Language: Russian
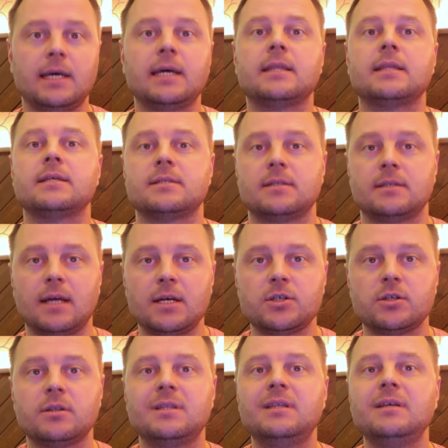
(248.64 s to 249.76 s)
Это
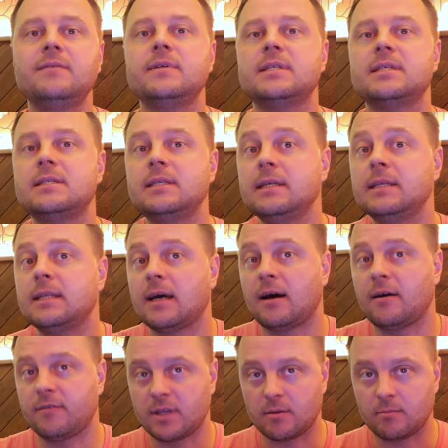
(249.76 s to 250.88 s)
значит довести до
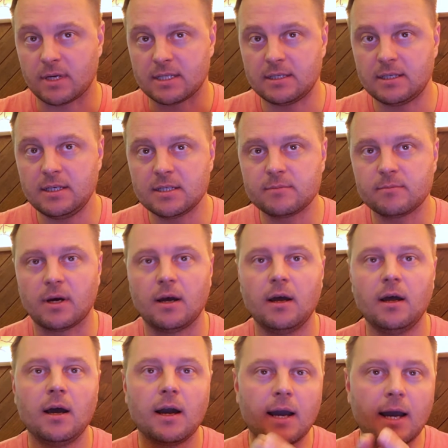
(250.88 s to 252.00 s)
автоматизма
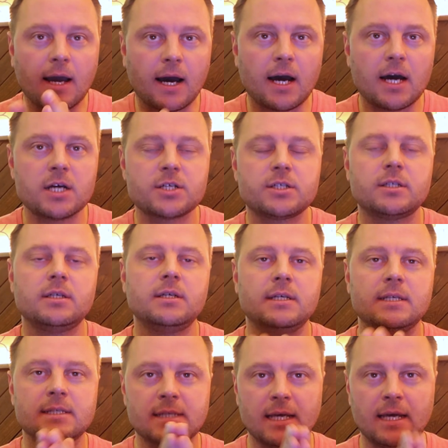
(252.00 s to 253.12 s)
каждый
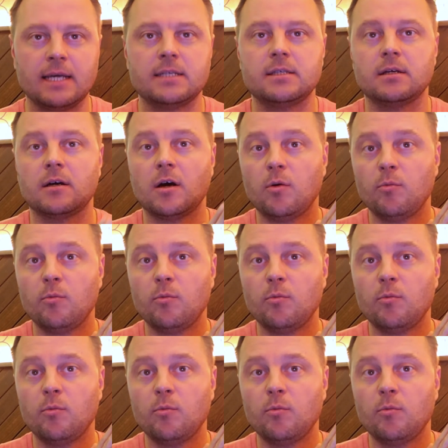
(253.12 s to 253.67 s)
из этих